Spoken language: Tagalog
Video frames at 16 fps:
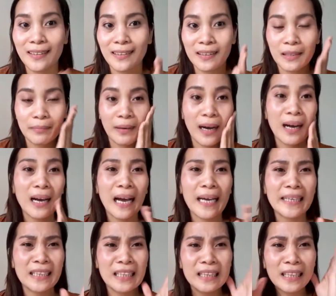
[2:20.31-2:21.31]
'di ba?
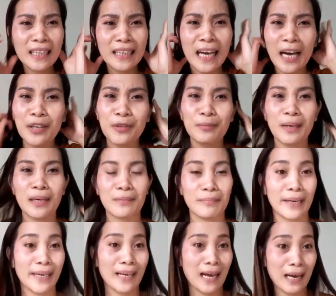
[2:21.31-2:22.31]
Kahit hindi na kayo
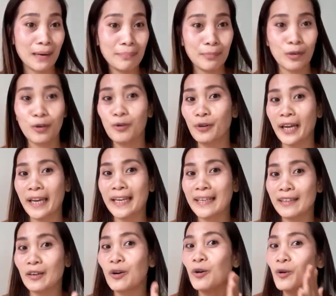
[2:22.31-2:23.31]
mag-makeup, okay
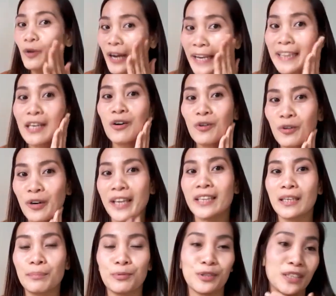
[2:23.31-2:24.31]
okay na okay
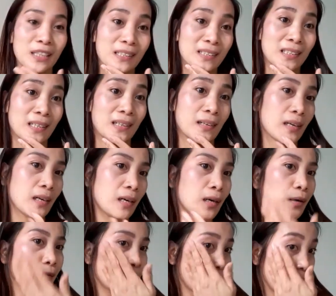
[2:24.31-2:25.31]
na po siya sa
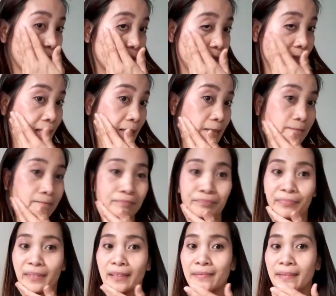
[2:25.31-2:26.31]
face.
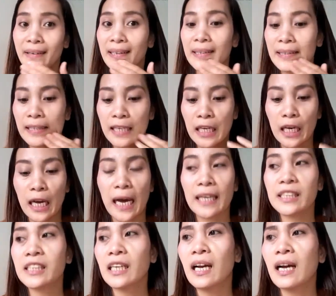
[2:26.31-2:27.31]
'Di ba?
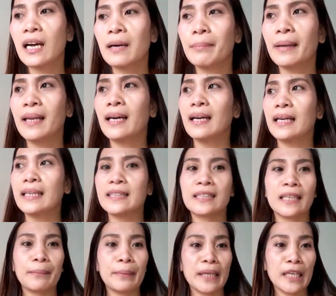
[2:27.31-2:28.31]
At saka nga pala guys,
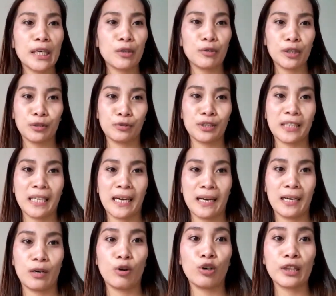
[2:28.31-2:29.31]
nabili ko ito
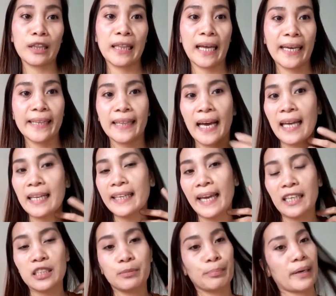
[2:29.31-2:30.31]
sa online
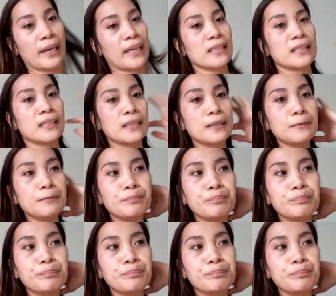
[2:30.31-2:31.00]
AliExpress.